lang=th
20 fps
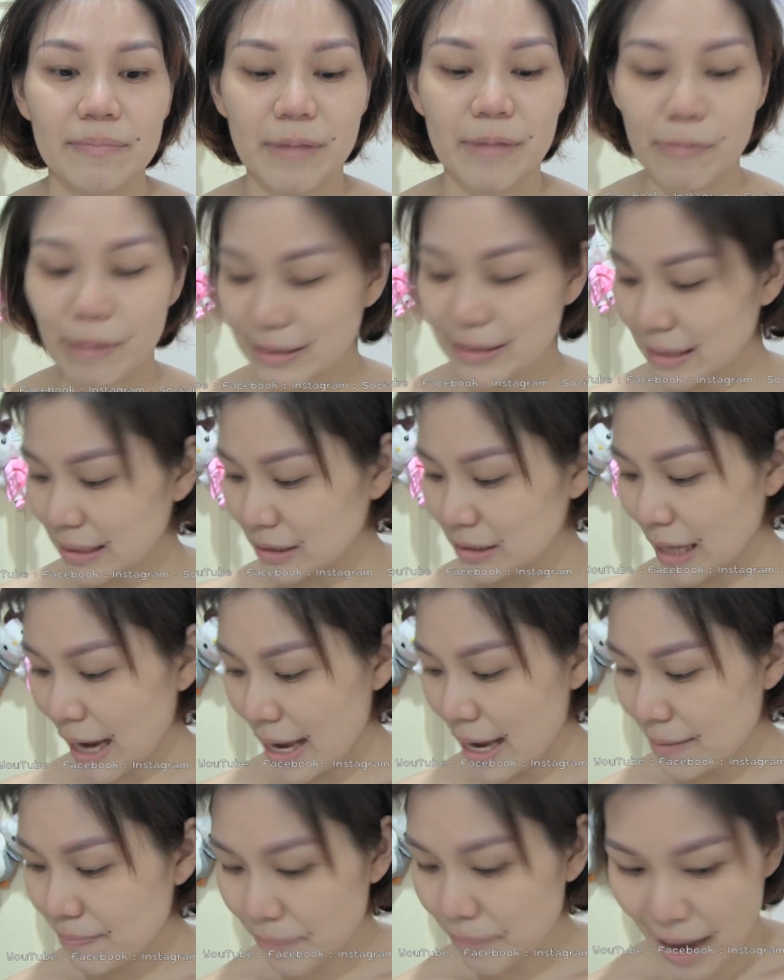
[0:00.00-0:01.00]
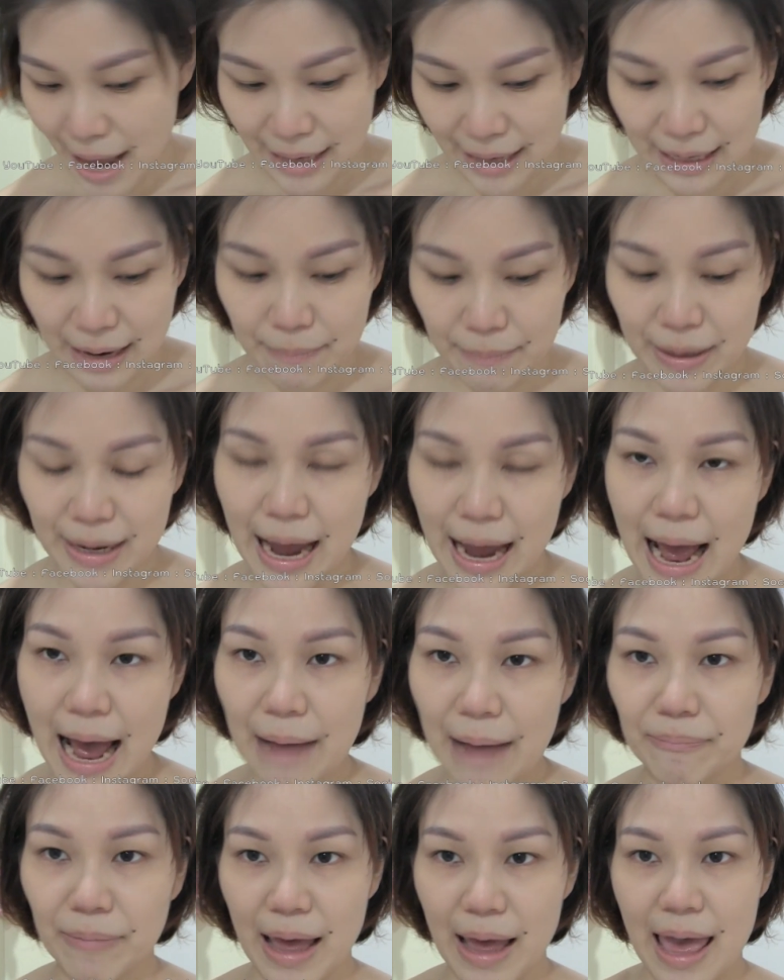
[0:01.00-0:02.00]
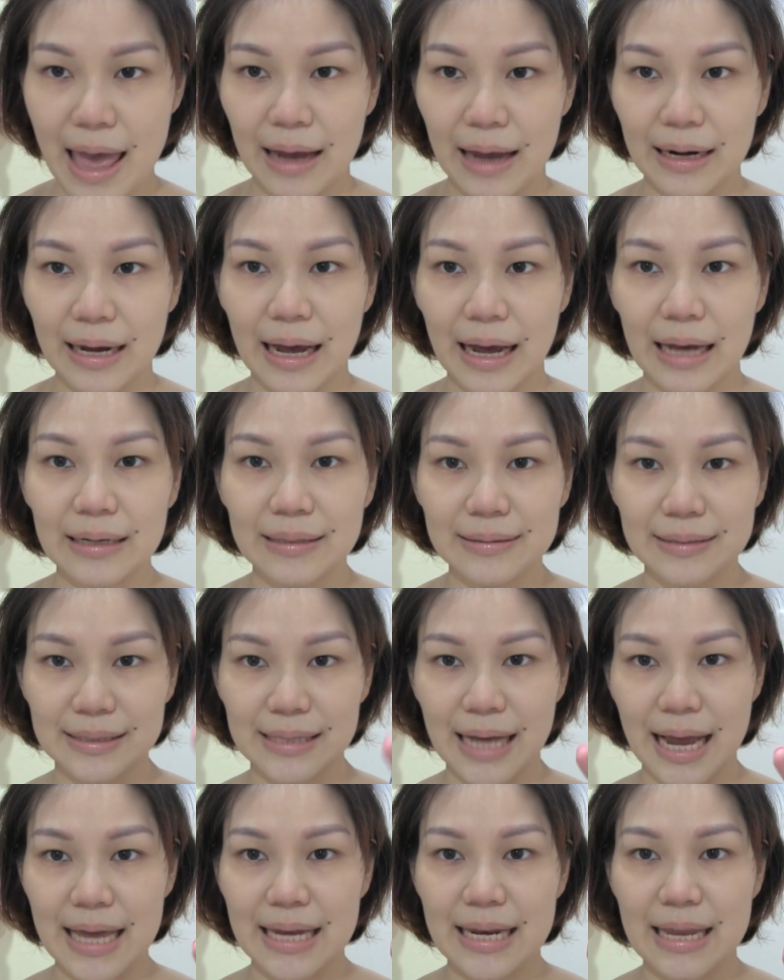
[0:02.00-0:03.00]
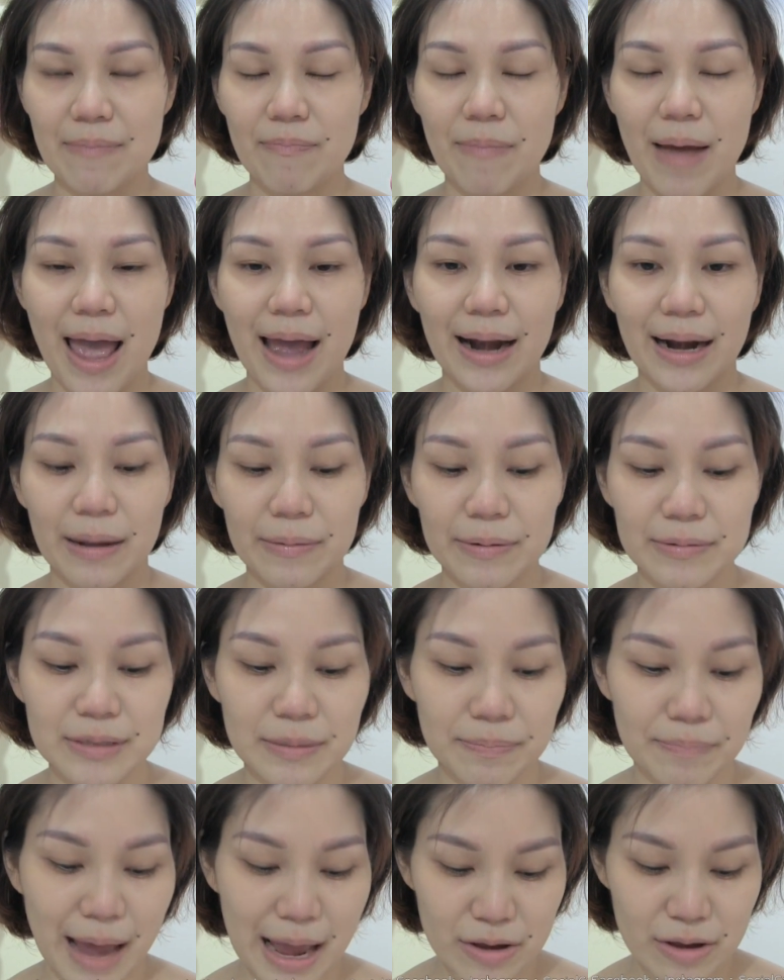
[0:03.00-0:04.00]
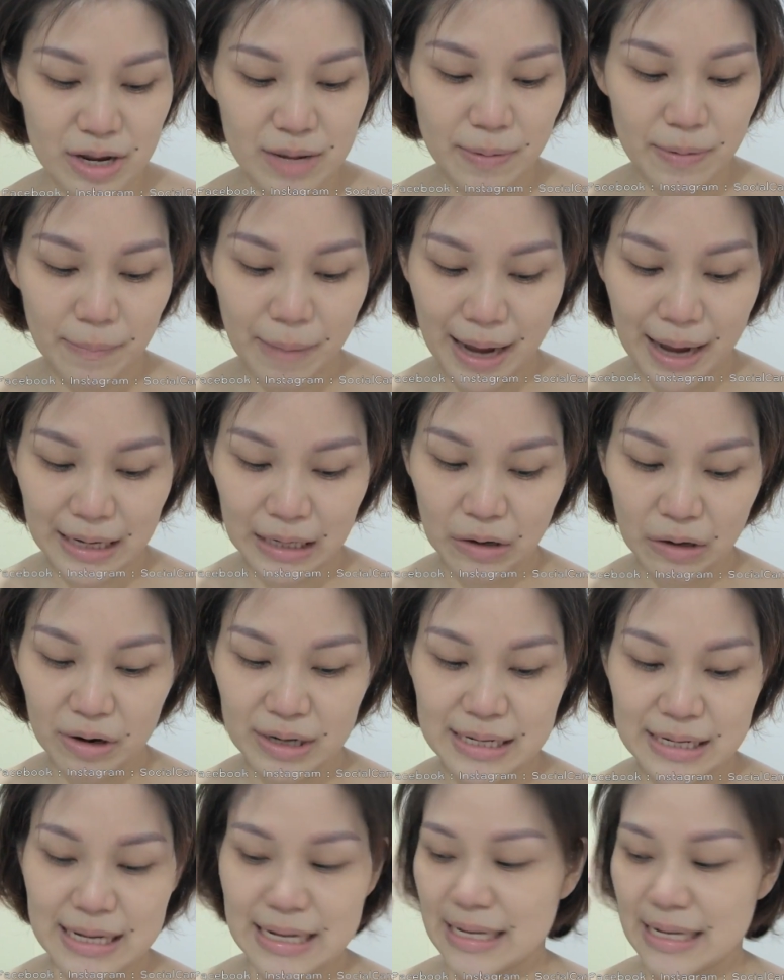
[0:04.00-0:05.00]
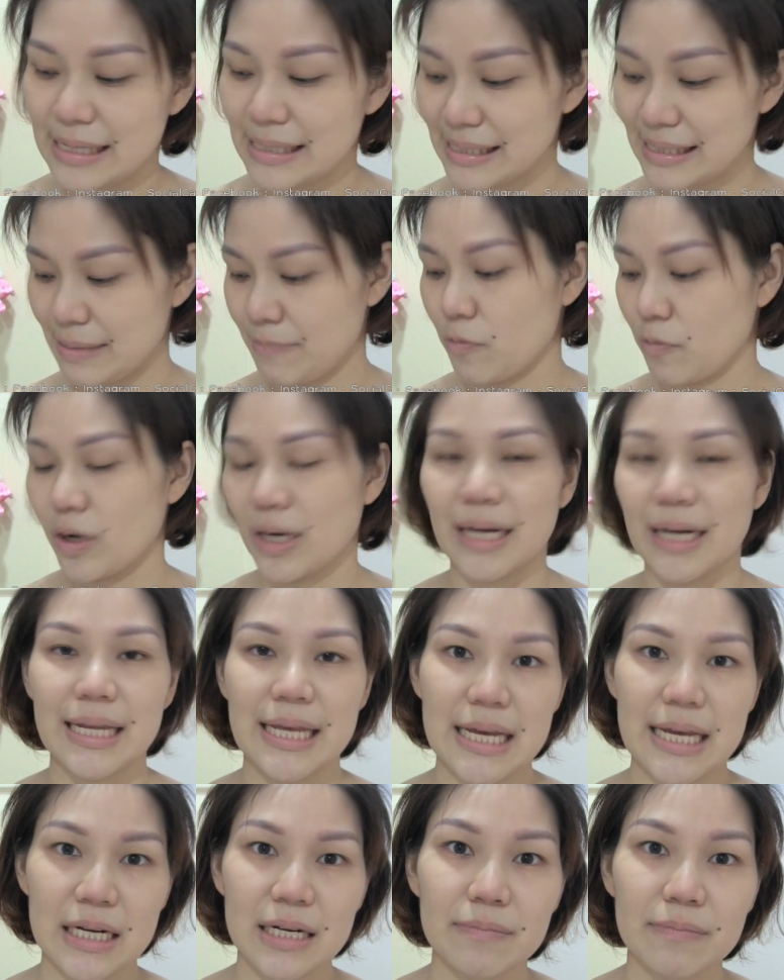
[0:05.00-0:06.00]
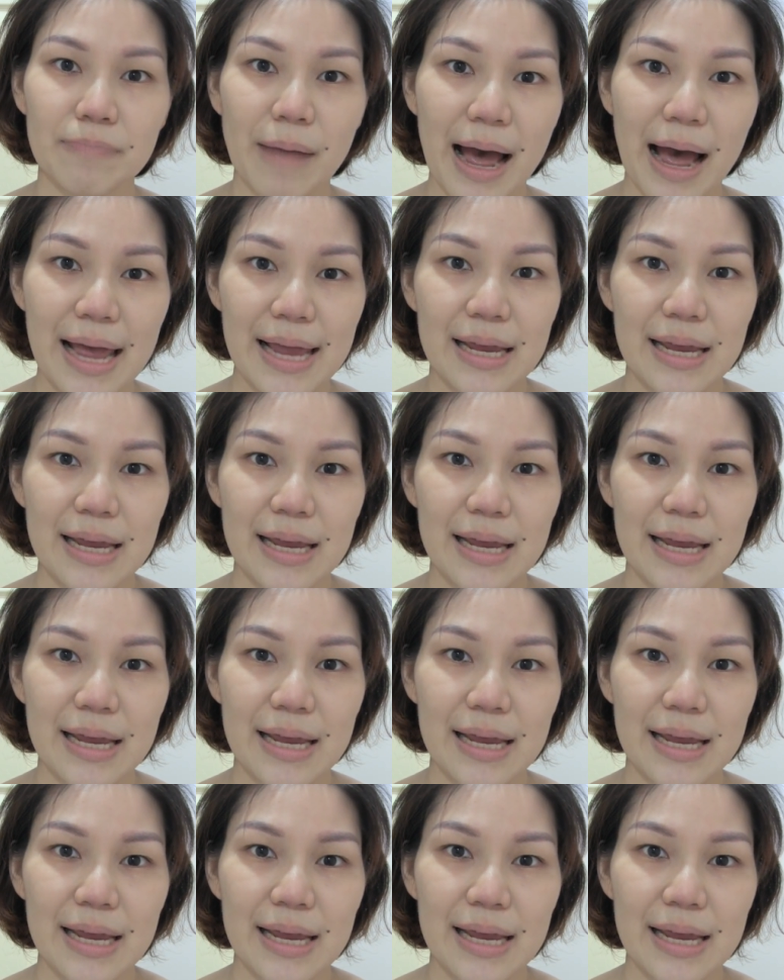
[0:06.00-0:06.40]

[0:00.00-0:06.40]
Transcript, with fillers: ไม่ว่าจะใช้แปรงธรรมดาแปรงนะคะหรือจะใช้อันนี้แปรงนะคะพิมจะแปรงอยู่ที่ประมาณอย่างน้อย10กว่านาทีขึ้นไป